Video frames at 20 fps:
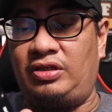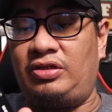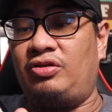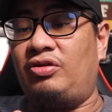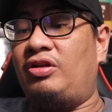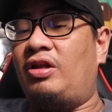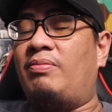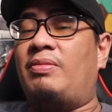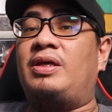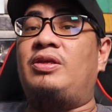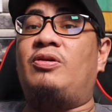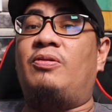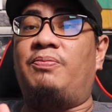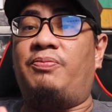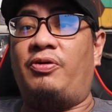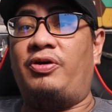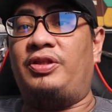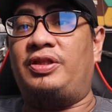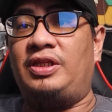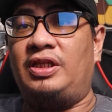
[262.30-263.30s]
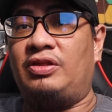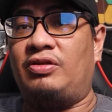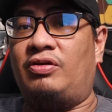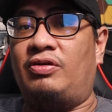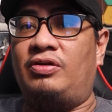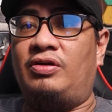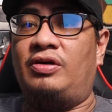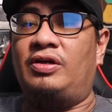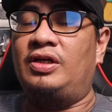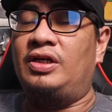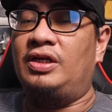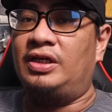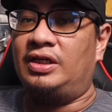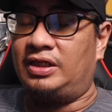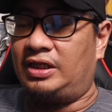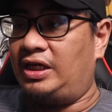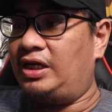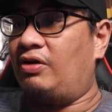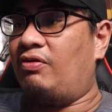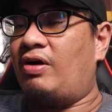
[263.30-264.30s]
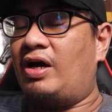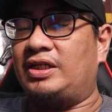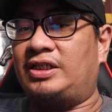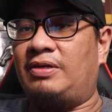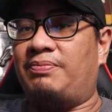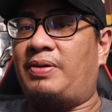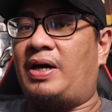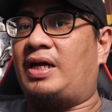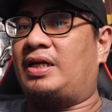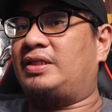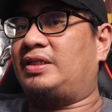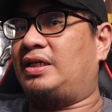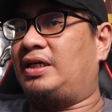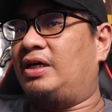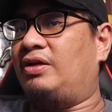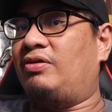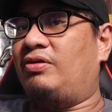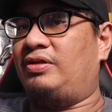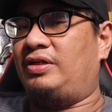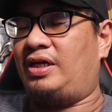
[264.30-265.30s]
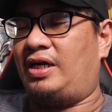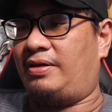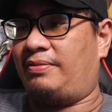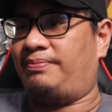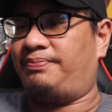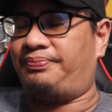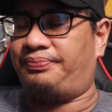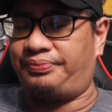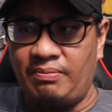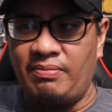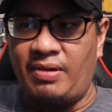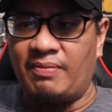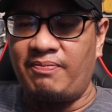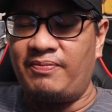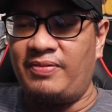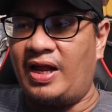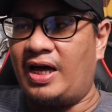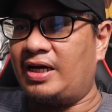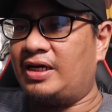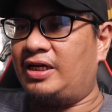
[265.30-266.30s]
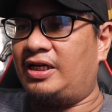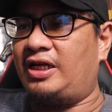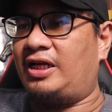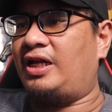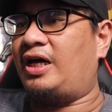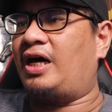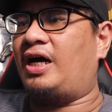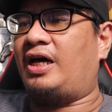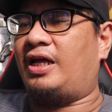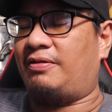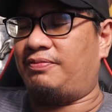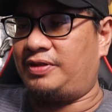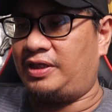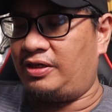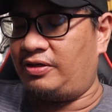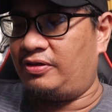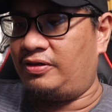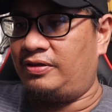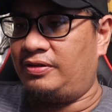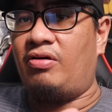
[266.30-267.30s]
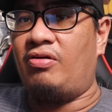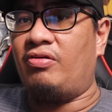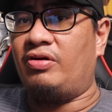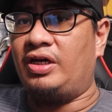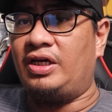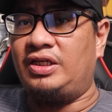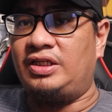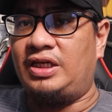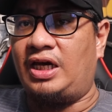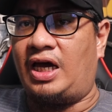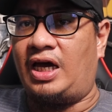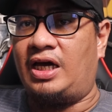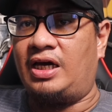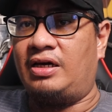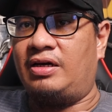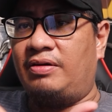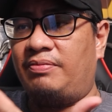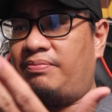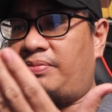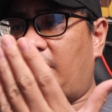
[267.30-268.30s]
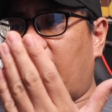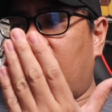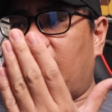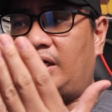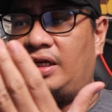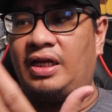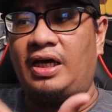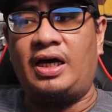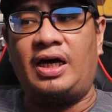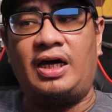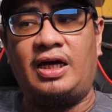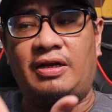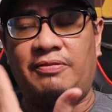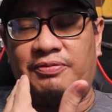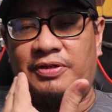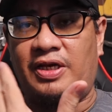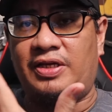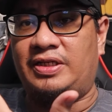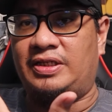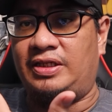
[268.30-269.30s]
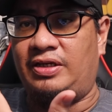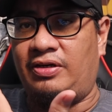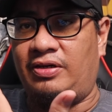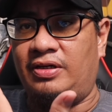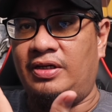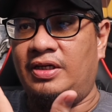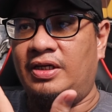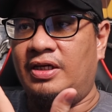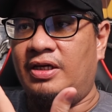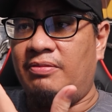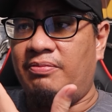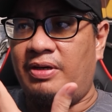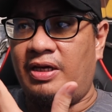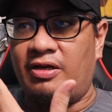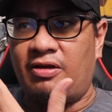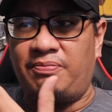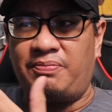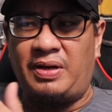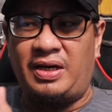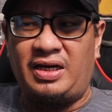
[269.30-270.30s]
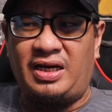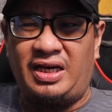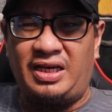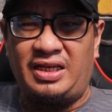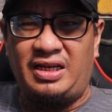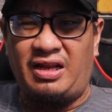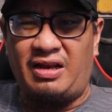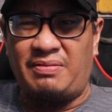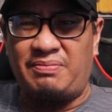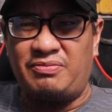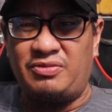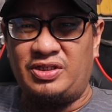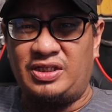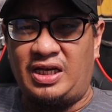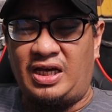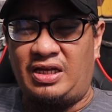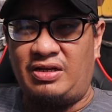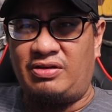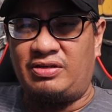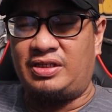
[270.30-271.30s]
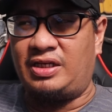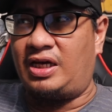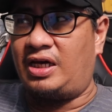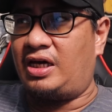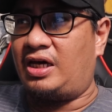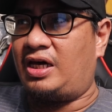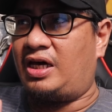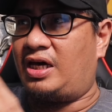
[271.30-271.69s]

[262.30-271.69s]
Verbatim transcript: yun naman yung point nito, no? Ginawa siya para sa ganun, yan. Mag-vlog ka na nakaharap sa'yo, okay siya pagka nakaharap siya sa'yo. Pero pagka hinarap mo sa, ano, sa,